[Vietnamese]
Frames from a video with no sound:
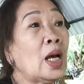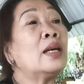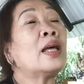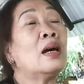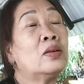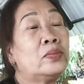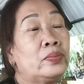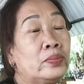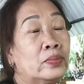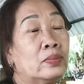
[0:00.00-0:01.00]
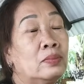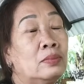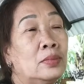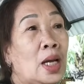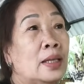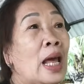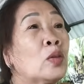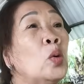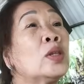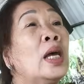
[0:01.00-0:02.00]
tùy theo à, tùy theo
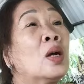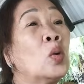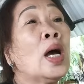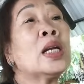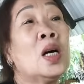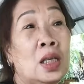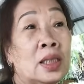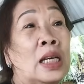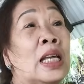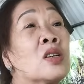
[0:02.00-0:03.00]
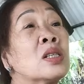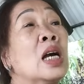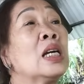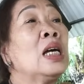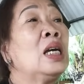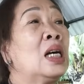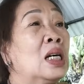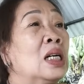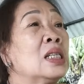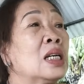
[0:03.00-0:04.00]
đó. túi tiền của anh đó tùy à. theo cái cái cái
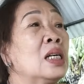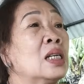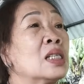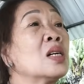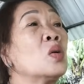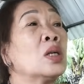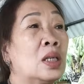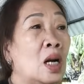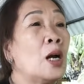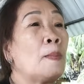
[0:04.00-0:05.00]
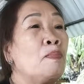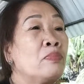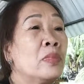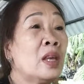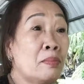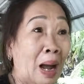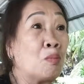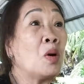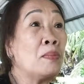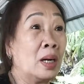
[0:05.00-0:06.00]
à, cái cái, cái sức của người đó à. chứ
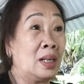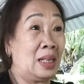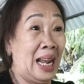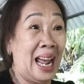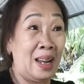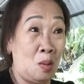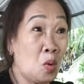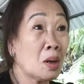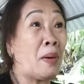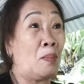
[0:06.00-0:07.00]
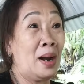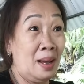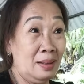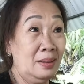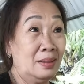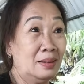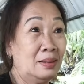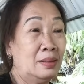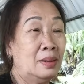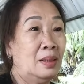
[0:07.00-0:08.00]
mộng của mười ai không có cái mộng lớn yeah.
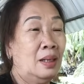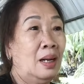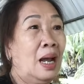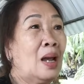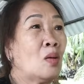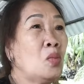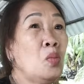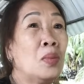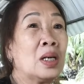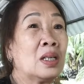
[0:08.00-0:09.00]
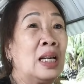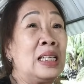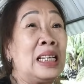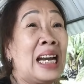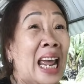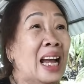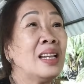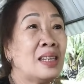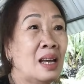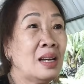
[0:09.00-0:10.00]
Dạ. ai cũng muốn mình rình rang
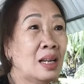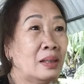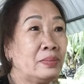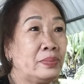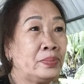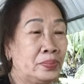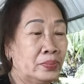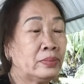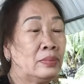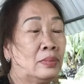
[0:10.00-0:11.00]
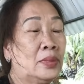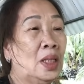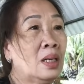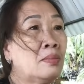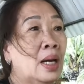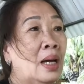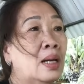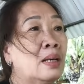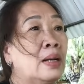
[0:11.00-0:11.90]
hết trơn á à. nhưng mà